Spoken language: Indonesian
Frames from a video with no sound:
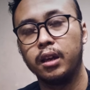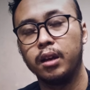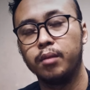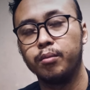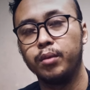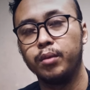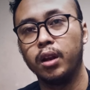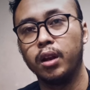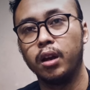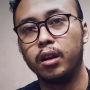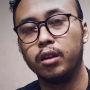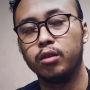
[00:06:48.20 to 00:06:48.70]
yang
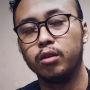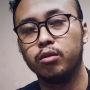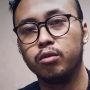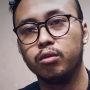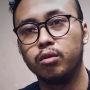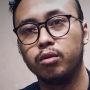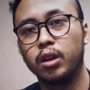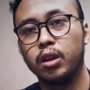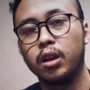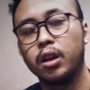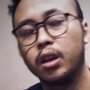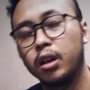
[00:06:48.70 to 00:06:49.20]
bilang
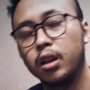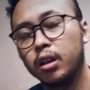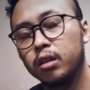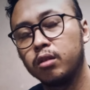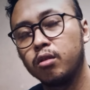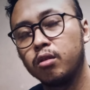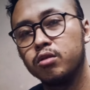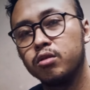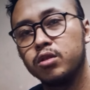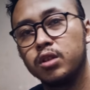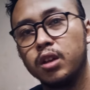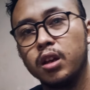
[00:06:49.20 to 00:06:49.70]
itu kira-kira
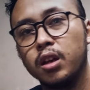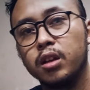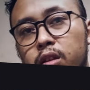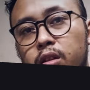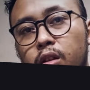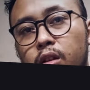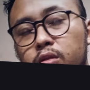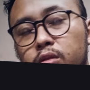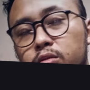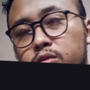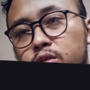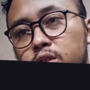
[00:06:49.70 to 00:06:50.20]
tahun sekian
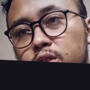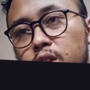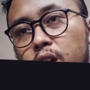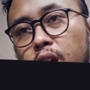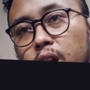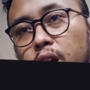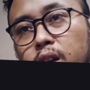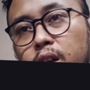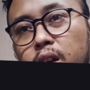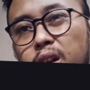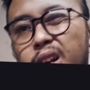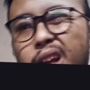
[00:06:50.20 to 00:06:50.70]
tahun
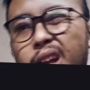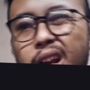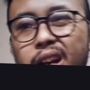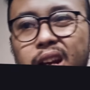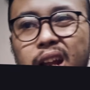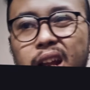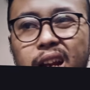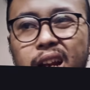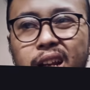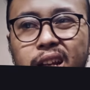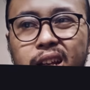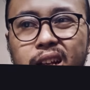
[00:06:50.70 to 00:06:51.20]
sekian
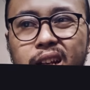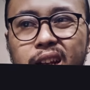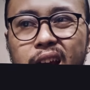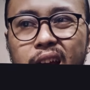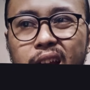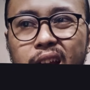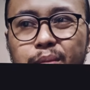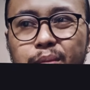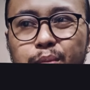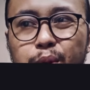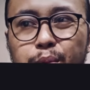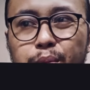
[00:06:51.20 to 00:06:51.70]
dan dari
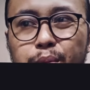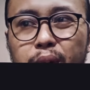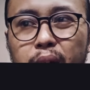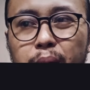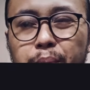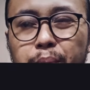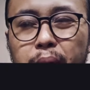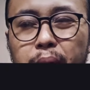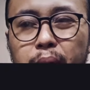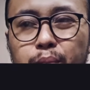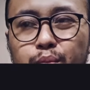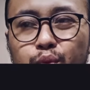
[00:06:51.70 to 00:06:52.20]
dari
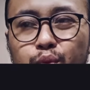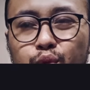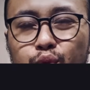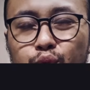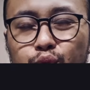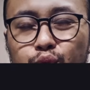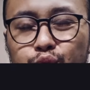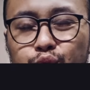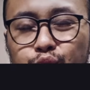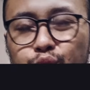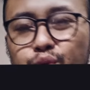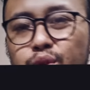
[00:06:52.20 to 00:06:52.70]
beberapa
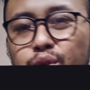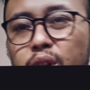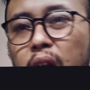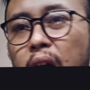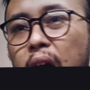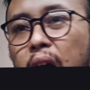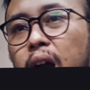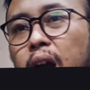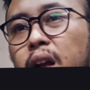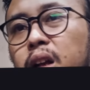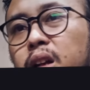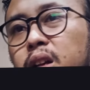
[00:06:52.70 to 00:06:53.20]
buku
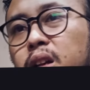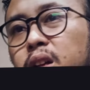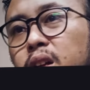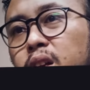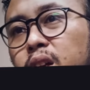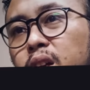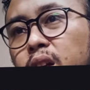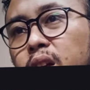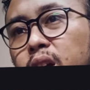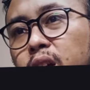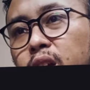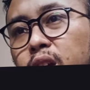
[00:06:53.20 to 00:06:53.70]
juga
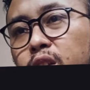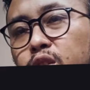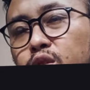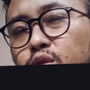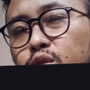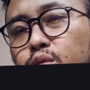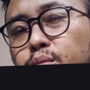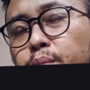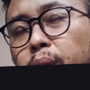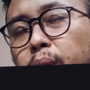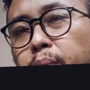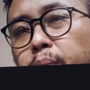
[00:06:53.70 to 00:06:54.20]

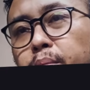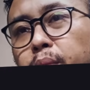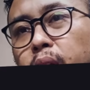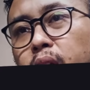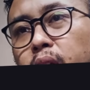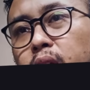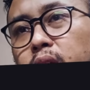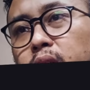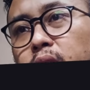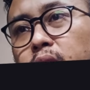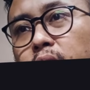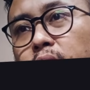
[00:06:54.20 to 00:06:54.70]
itu
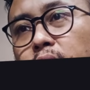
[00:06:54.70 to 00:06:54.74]
memang